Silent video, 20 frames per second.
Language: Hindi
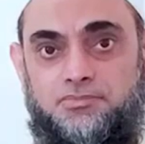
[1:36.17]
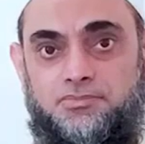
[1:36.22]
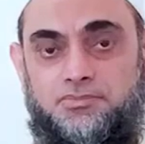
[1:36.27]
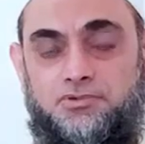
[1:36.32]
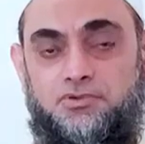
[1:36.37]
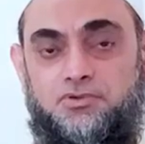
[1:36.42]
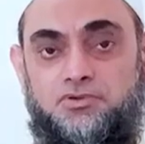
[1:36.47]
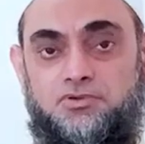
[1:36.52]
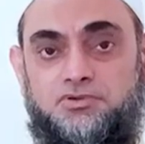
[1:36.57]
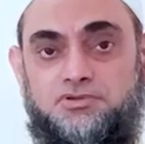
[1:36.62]

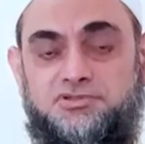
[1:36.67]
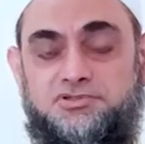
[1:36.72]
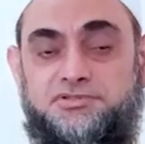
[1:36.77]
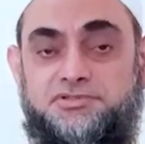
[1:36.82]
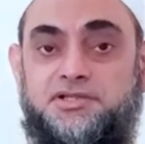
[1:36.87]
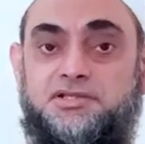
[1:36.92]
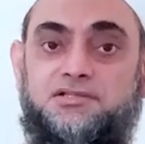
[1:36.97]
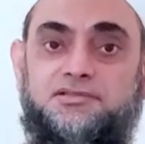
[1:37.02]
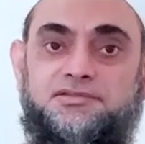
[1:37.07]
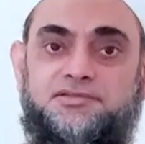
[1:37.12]
तो
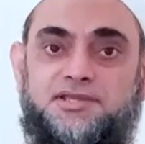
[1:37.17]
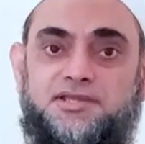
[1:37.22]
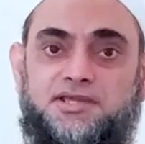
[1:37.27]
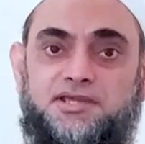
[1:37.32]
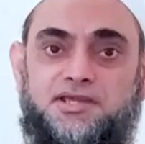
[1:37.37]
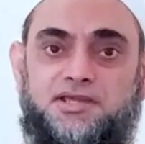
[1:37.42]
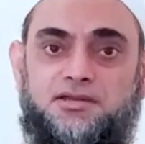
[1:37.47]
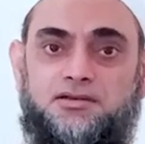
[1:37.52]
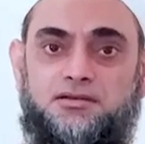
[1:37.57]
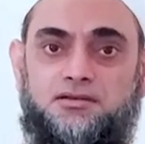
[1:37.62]
स्टिल दे
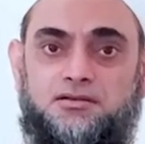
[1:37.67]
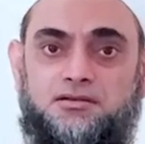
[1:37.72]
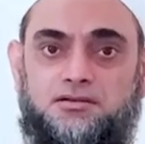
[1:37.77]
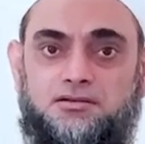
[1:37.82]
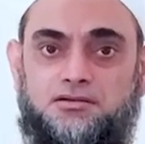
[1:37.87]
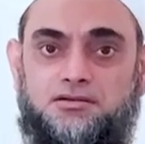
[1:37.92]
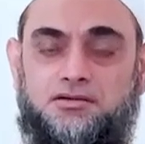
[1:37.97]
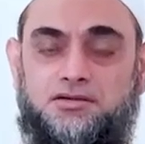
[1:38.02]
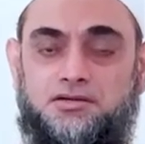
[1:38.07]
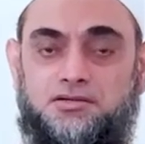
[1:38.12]
कैन
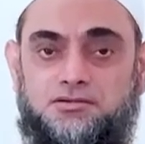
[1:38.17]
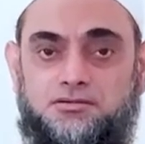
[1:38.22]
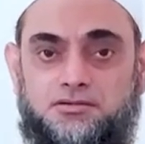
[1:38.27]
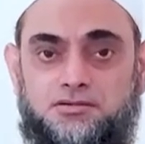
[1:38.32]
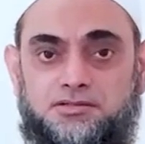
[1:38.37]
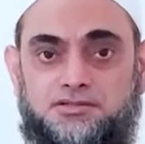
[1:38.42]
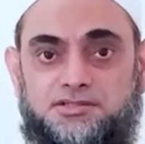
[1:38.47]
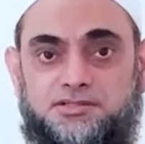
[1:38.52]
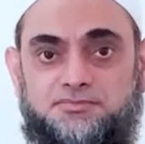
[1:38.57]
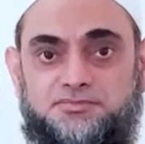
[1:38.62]

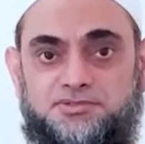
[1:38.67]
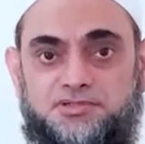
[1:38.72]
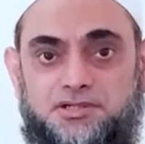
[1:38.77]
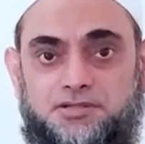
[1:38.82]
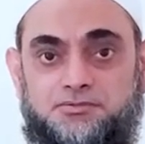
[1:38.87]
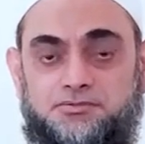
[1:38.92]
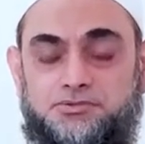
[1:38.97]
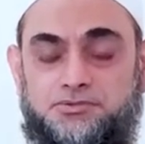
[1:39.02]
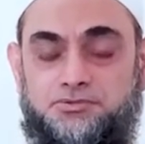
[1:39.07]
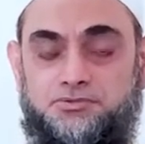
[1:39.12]
कंट्रोल दम
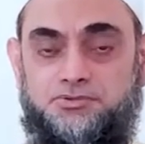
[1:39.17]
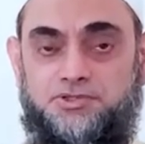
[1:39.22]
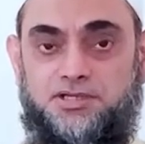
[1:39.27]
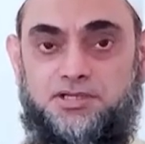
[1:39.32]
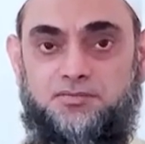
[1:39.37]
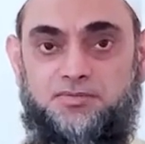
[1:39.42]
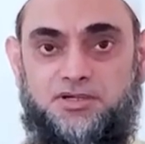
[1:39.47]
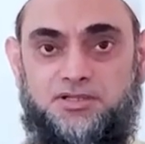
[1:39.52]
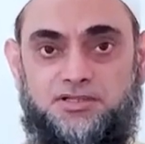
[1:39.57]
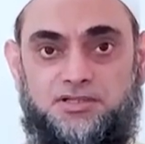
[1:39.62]
थ्रू द
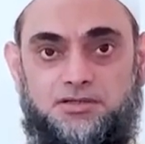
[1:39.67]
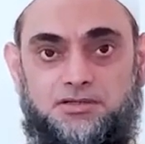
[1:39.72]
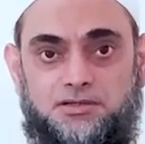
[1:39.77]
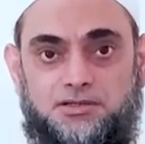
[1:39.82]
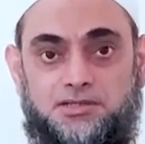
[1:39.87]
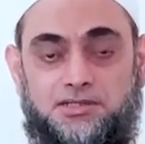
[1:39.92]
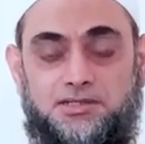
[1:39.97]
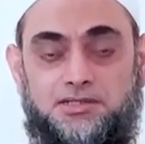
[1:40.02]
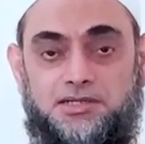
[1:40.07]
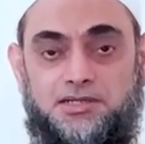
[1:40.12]
इबादा
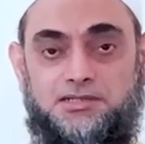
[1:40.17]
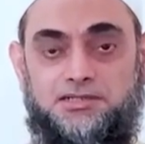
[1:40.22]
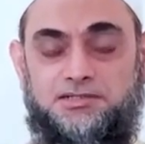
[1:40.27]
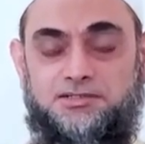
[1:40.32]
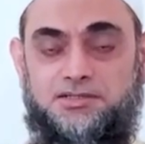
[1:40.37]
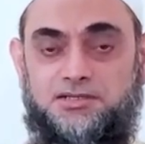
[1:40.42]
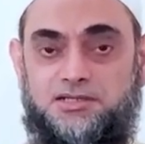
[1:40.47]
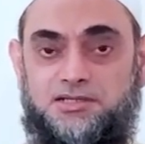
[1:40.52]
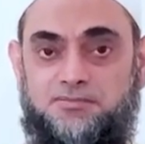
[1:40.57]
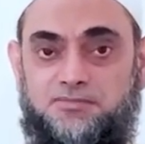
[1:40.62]
लेकिन अल्लाह
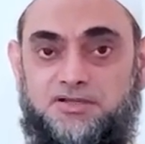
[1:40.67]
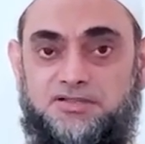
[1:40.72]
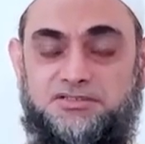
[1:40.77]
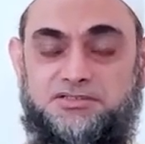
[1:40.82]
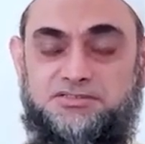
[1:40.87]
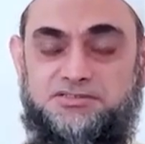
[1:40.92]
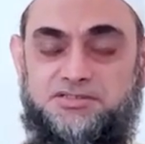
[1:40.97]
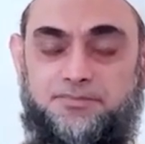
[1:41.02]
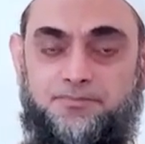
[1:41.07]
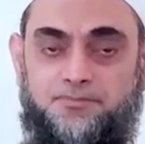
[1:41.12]
ताला की
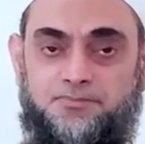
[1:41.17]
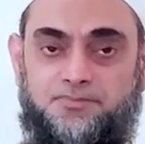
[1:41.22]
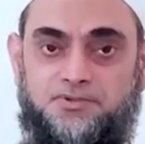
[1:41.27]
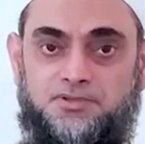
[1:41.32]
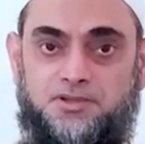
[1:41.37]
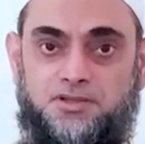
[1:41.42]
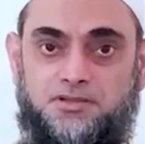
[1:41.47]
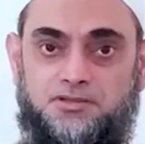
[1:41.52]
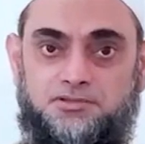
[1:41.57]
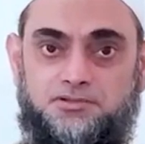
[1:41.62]
इबादत
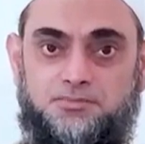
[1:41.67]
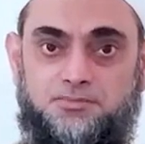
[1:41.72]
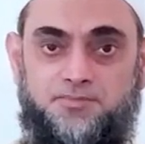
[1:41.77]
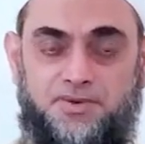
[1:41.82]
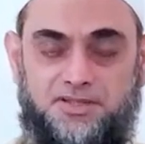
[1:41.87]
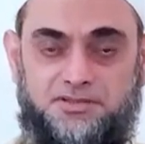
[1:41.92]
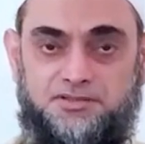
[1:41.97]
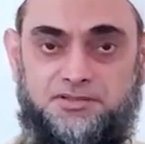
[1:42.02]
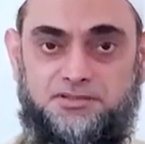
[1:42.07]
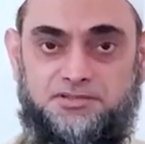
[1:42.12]
सबसे जो
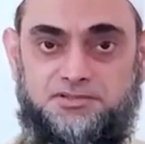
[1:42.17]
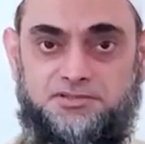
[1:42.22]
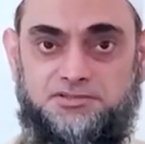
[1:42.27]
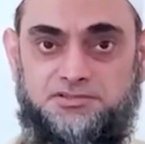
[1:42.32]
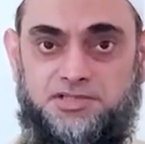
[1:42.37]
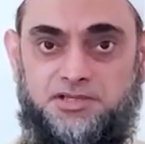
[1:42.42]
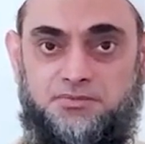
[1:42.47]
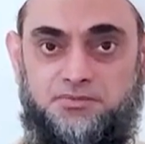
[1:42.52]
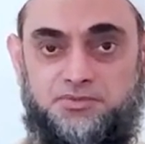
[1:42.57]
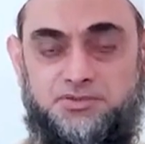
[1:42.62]
बेहतर
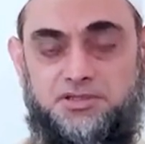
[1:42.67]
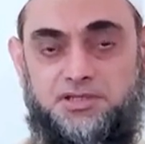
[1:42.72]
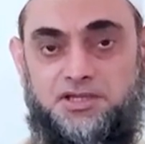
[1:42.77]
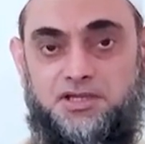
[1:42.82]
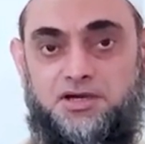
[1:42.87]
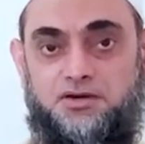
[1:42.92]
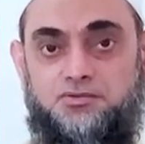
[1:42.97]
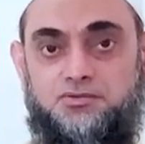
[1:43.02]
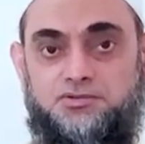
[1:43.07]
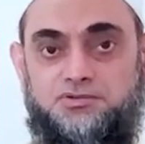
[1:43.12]
चीज़ है वही है
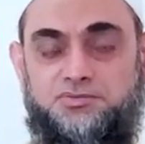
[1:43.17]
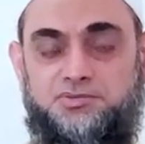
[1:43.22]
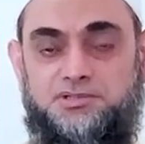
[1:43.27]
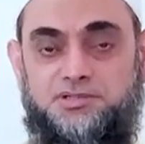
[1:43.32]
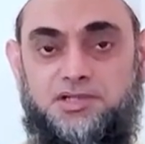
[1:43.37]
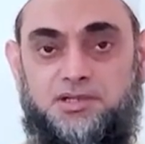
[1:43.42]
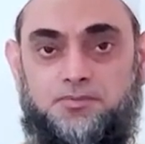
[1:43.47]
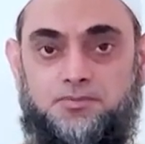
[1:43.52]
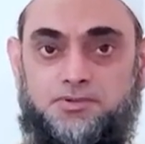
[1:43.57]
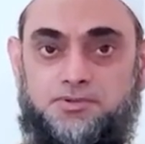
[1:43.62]

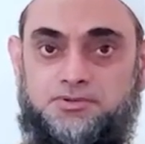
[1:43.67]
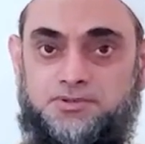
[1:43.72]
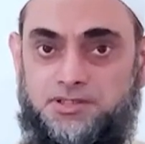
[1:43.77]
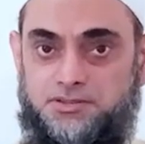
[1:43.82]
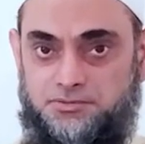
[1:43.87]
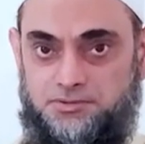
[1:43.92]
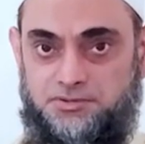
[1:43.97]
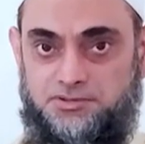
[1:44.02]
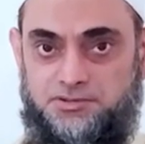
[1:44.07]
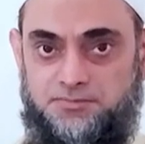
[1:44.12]

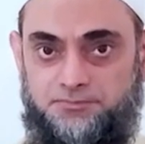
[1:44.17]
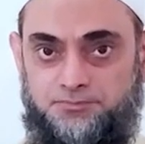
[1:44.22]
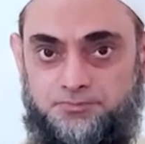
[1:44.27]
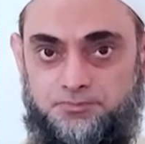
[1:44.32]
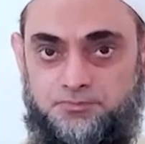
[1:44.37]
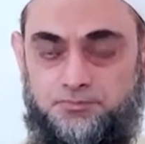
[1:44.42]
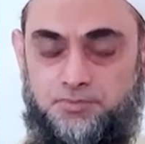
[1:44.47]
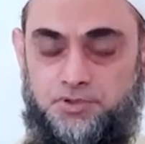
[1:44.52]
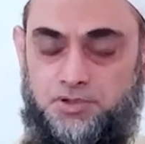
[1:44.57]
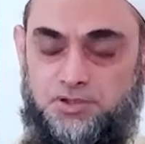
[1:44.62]
आउज़बिल्लिमिनशाजिम
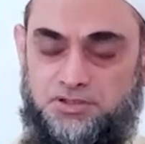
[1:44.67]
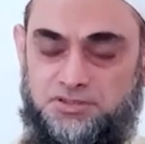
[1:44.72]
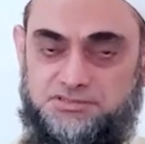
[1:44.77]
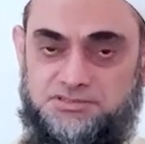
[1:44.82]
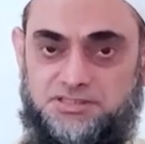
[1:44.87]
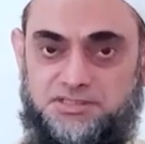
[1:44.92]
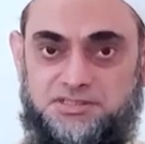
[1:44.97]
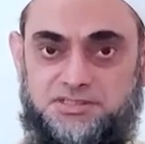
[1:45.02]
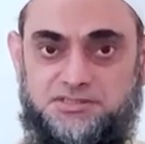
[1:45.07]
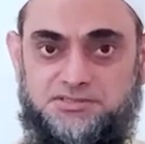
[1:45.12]
बहुत
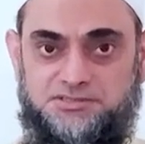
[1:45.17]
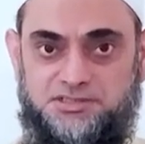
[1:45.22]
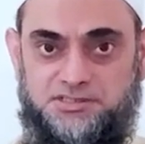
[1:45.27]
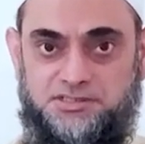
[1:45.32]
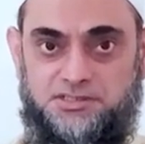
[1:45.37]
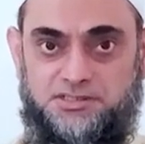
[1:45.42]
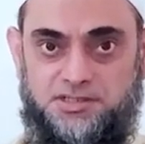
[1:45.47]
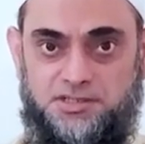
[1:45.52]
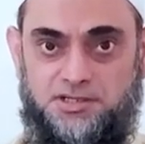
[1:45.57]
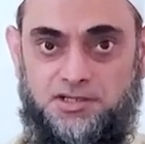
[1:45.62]
ज़्यादा
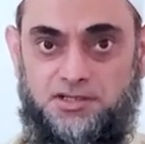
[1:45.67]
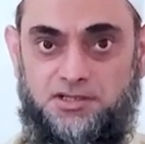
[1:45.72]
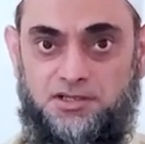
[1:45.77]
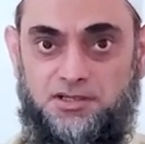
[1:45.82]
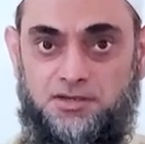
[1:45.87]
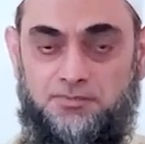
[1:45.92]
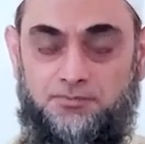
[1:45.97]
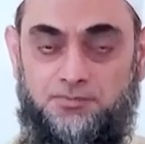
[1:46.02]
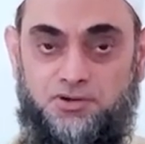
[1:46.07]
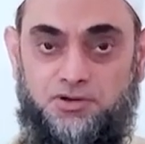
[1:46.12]
जिक्र करें
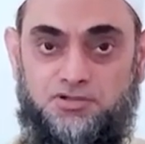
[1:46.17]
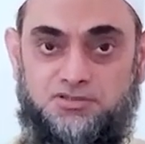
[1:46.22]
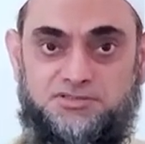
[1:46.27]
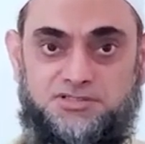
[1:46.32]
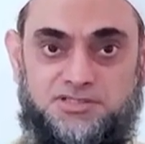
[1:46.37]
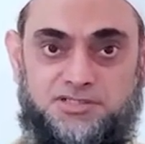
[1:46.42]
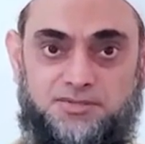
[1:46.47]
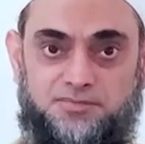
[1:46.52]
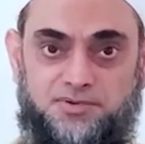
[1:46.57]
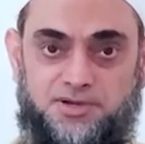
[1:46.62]
बहुत
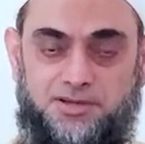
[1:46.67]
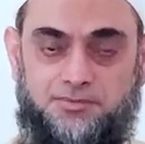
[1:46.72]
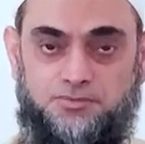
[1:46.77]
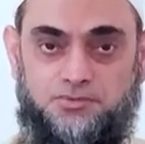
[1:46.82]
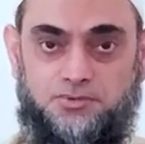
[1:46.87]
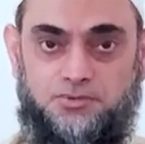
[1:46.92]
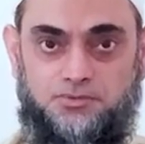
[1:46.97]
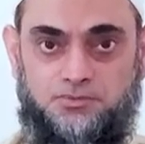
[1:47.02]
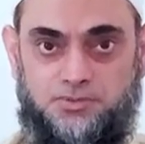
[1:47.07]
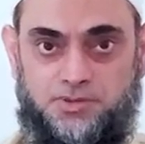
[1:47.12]
ज़्यादा अपने आप
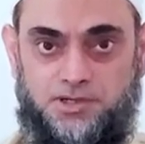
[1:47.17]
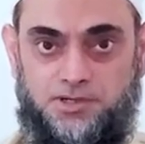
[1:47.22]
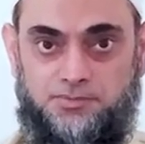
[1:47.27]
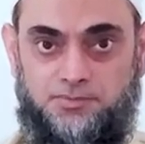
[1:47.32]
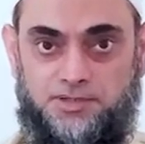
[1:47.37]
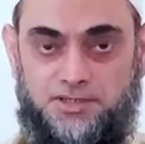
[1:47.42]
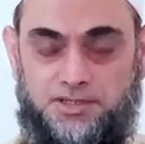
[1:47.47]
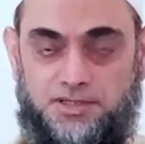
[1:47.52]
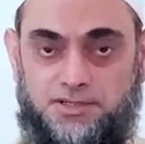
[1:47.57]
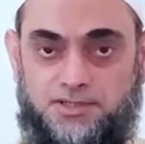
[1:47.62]
को कुरान
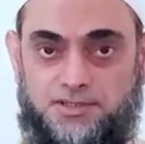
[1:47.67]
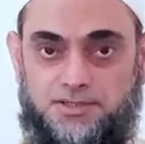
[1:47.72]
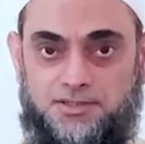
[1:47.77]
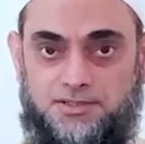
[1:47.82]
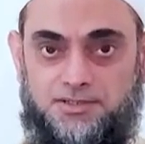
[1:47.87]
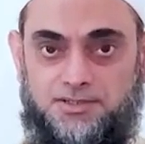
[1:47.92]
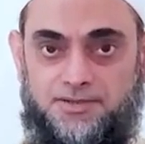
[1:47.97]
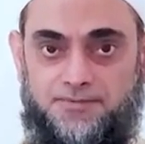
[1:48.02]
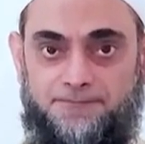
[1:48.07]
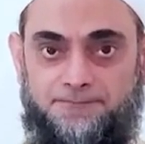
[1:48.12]
में लगा के
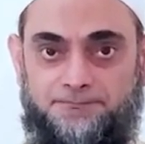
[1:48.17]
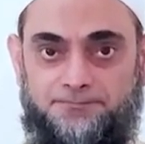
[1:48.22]
रखें